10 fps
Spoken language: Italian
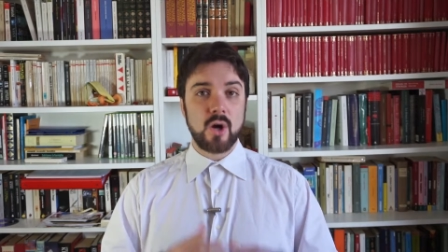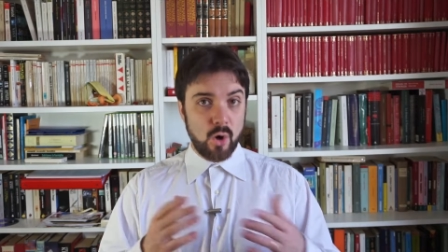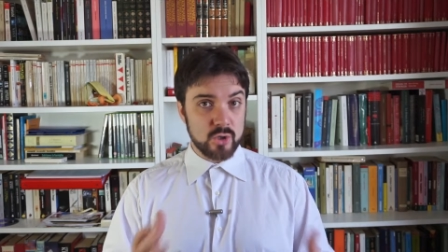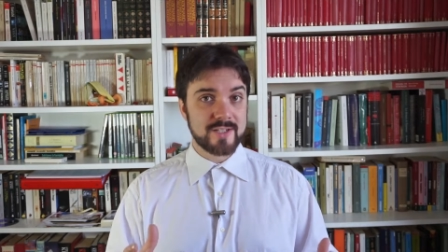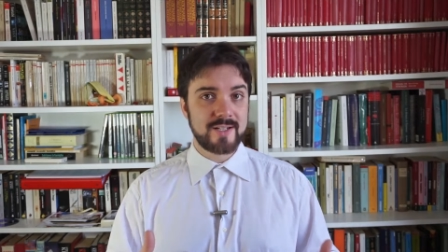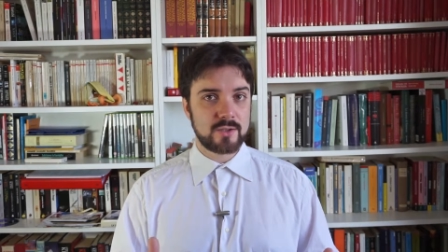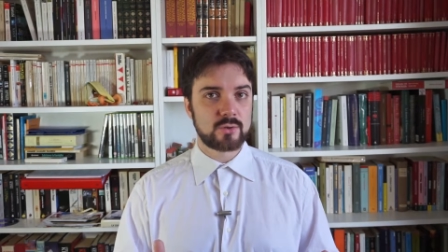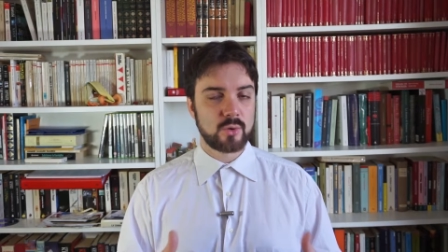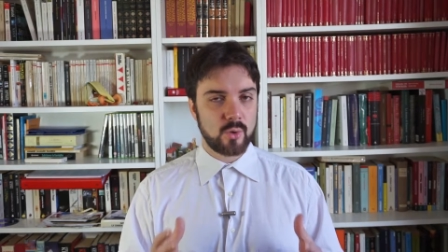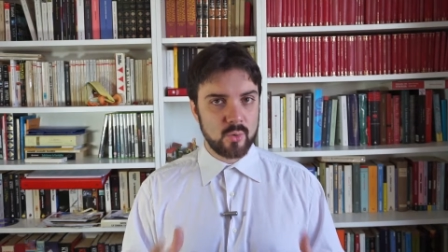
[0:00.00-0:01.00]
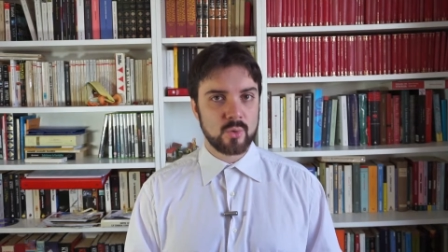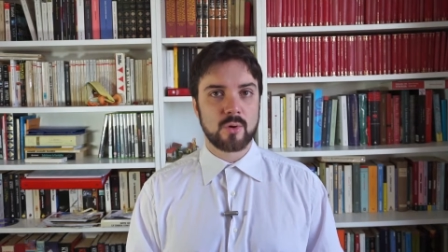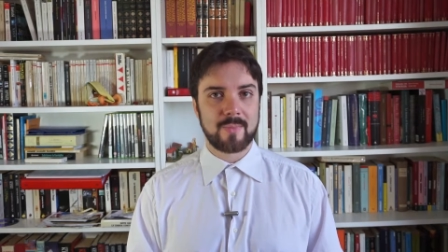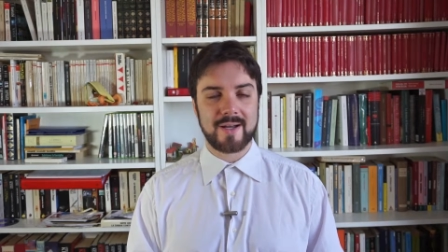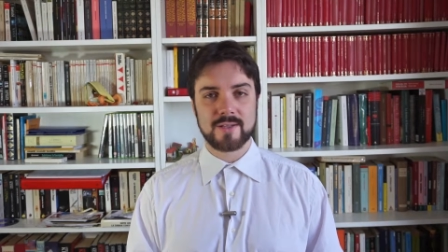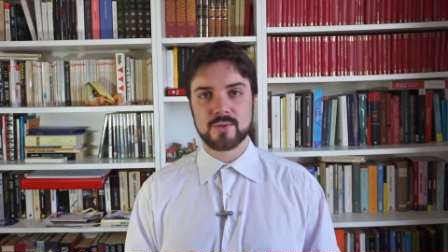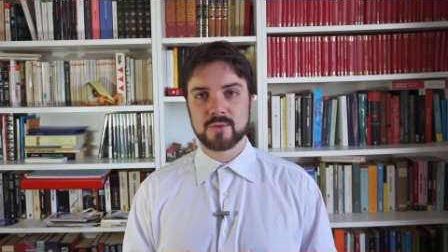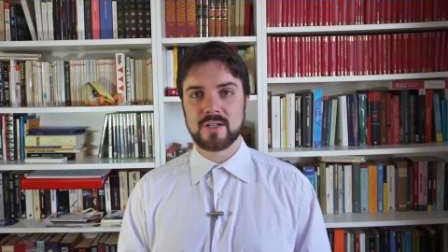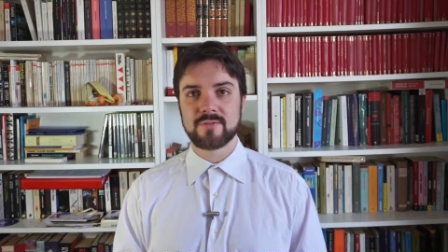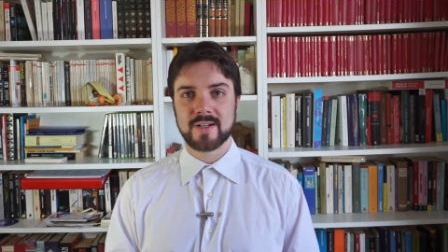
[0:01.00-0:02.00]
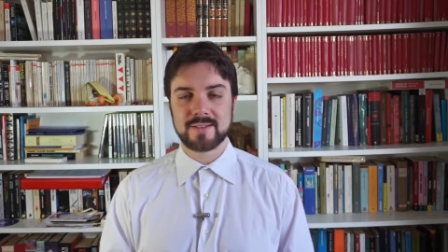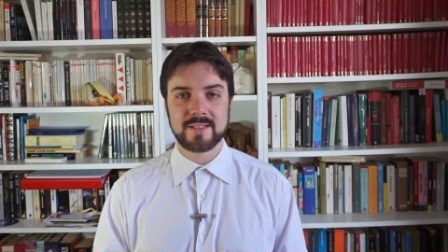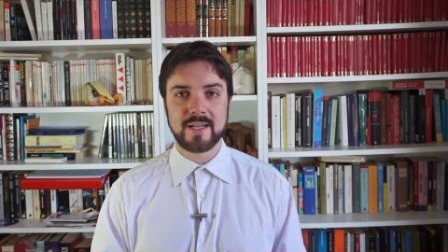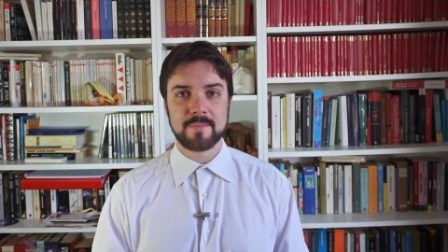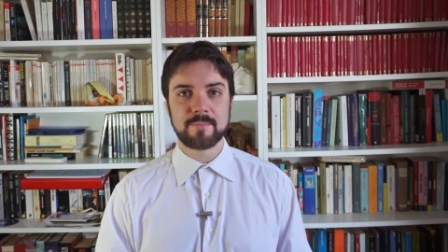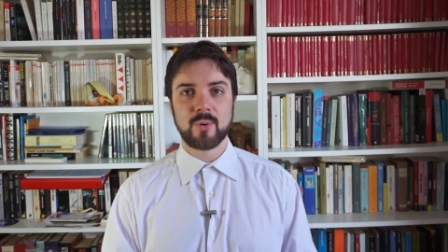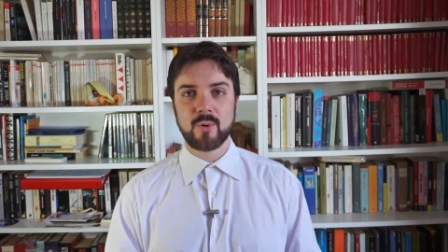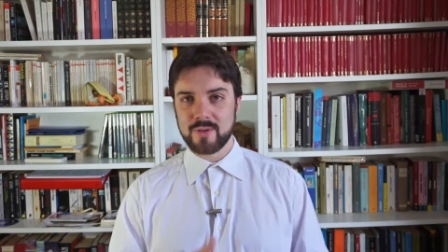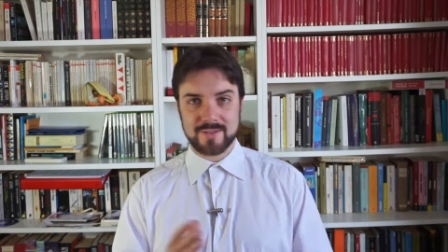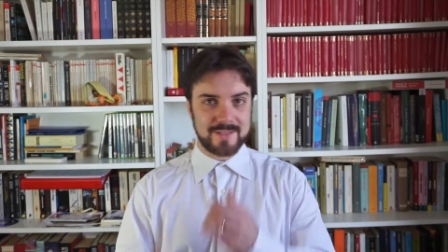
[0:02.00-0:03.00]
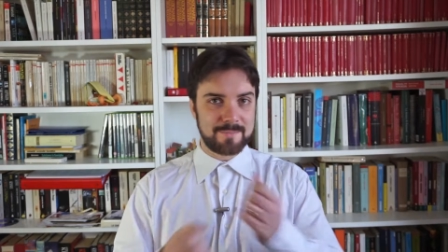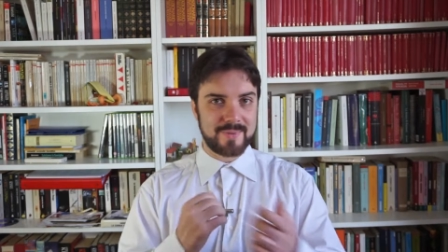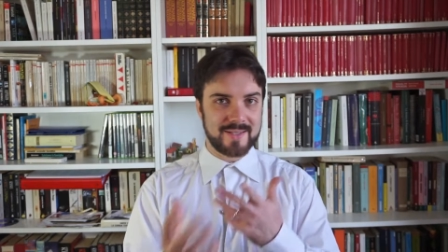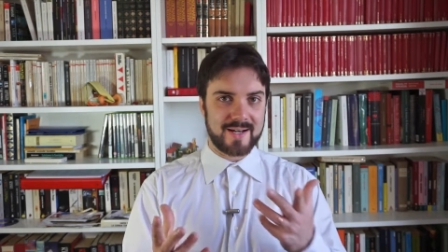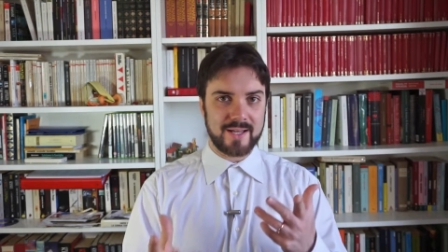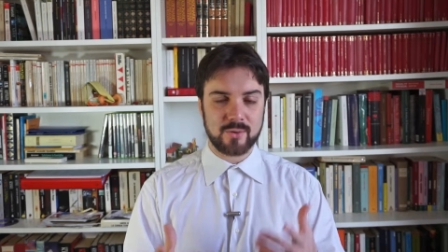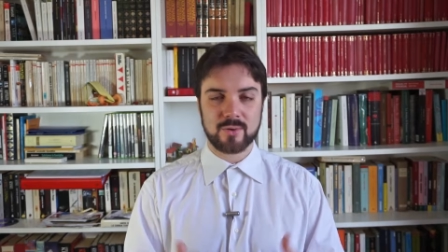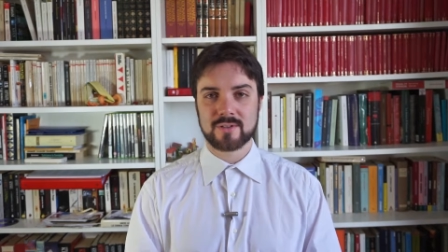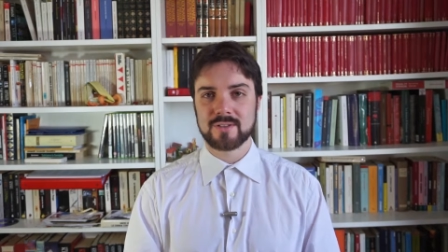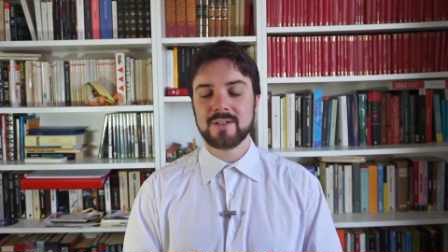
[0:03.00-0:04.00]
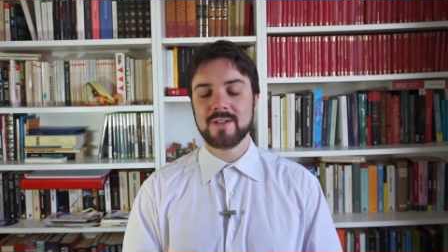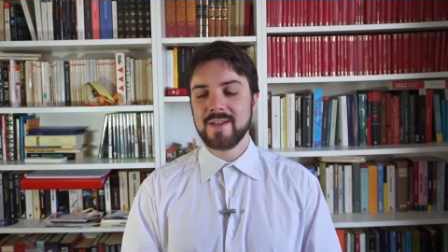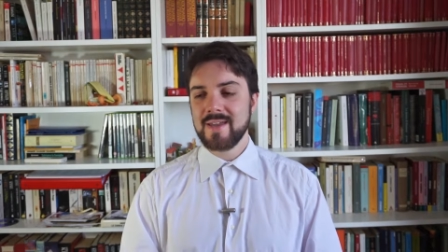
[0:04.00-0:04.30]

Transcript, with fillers: Ho scritto un romanzo nel frattempo, in tempi record,